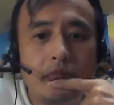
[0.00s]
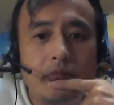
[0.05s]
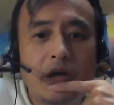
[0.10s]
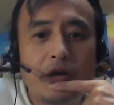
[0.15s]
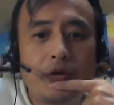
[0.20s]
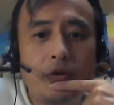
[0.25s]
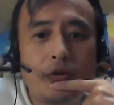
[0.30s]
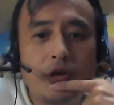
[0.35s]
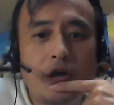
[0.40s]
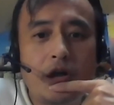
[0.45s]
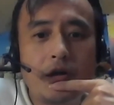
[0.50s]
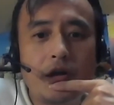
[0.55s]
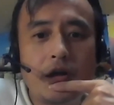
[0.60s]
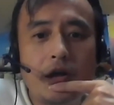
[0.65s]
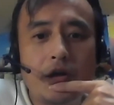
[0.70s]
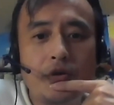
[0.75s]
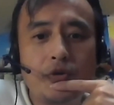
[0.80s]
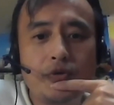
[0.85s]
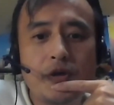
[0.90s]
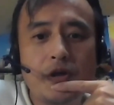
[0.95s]
まあ、いろんな判例
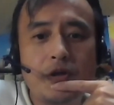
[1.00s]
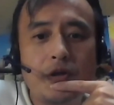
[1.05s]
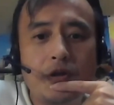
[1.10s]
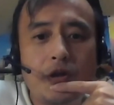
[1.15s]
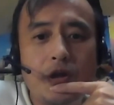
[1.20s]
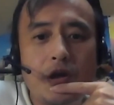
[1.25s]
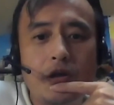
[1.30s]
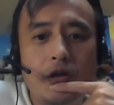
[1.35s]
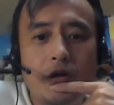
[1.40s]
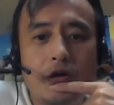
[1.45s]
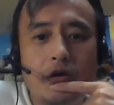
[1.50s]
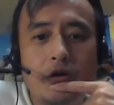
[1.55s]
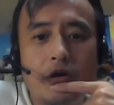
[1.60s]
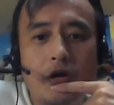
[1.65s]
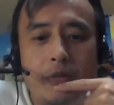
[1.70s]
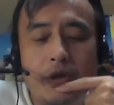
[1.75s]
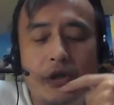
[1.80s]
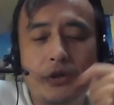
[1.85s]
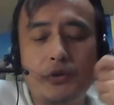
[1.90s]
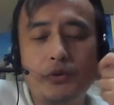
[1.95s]
が引用されてて、なかな
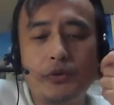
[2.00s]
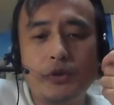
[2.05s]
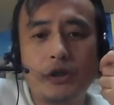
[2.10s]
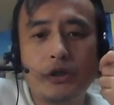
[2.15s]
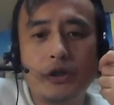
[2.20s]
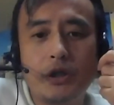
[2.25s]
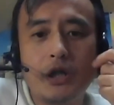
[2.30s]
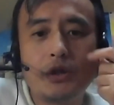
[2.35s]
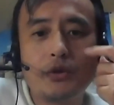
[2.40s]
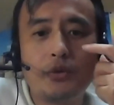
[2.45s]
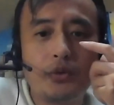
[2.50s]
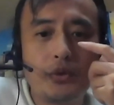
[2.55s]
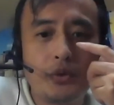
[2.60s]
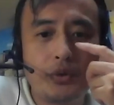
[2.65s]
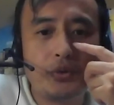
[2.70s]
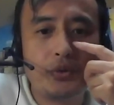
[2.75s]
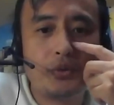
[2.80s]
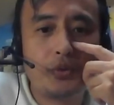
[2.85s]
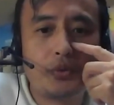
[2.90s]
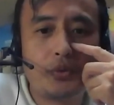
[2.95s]
か勉強になったなと
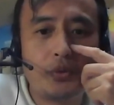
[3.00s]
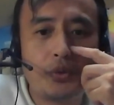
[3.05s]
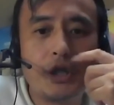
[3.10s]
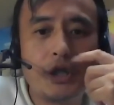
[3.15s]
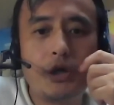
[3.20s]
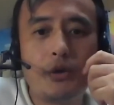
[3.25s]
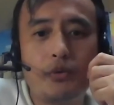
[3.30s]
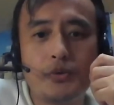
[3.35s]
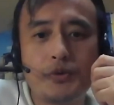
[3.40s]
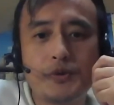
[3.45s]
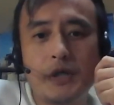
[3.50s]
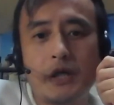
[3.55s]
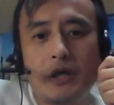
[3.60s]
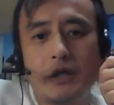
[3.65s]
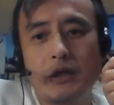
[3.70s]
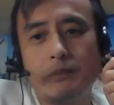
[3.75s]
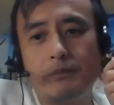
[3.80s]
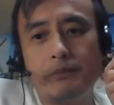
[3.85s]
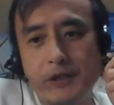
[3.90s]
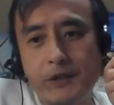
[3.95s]
いうところでござい
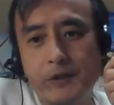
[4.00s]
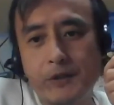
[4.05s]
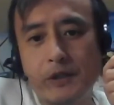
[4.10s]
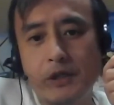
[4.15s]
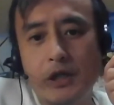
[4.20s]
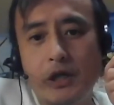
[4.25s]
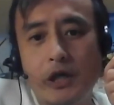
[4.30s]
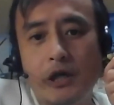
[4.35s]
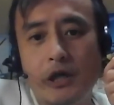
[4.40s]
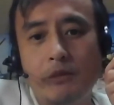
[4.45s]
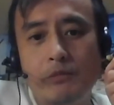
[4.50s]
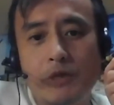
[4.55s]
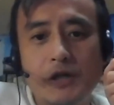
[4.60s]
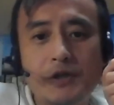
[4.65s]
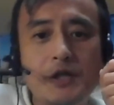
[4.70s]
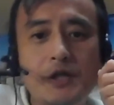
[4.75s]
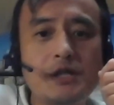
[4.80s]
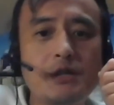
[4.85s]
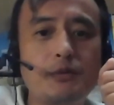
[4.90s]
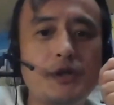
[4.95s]
ます。まあ、
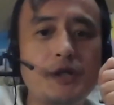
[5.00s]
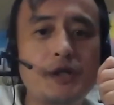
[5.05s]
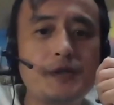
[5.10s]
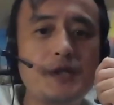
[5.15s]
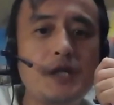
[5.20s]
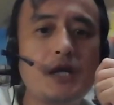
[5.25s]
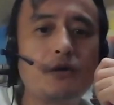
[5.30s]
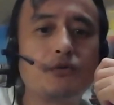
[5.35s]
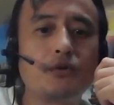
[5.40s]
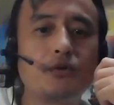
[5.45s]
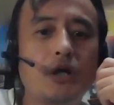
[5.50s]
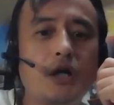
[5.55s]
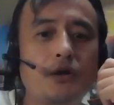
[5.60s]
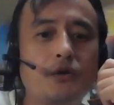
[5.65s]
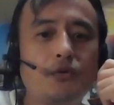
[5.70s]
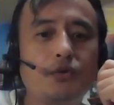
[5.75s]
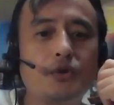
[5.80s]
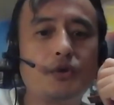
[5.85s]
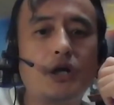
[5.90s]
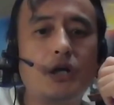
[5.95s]
いずれにしてもですね、この書
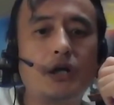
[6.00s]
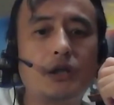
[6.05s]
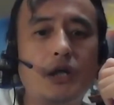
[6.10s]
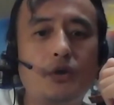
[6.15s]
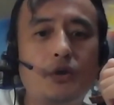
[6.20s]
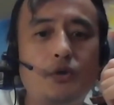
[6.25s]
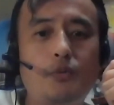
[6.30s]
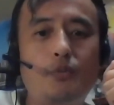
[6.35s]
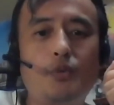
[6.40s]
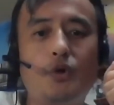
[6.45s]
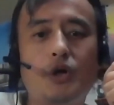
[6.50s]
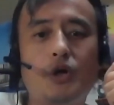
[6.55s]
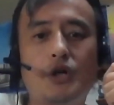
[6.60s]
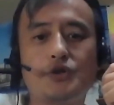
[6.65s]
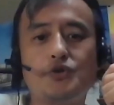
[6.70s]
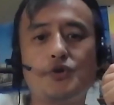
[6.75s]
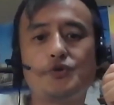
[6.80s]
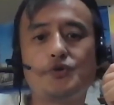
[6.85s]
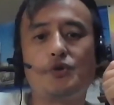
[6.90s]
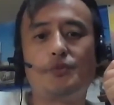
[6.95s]
き込んだ方、どうも、あの、
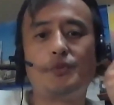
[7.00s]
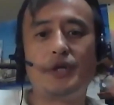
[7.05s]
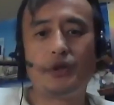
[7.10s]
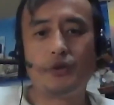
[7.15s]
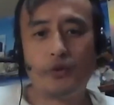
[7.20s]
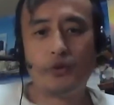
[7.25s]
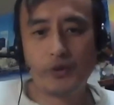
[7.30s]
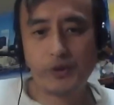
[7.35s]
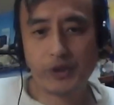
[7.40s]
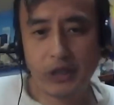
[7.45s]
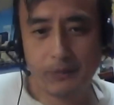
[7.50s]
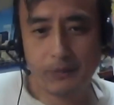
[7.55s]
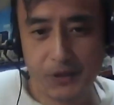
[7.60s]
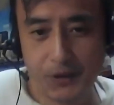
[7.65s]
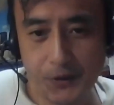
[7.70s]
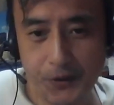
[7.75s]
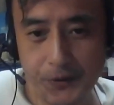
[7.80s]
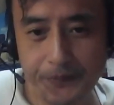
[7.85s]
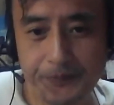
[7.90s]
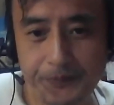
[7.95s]
勝訴おめでとうございま
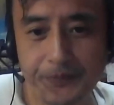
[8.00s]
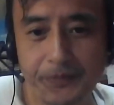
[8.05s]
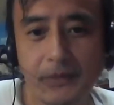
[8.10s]
す。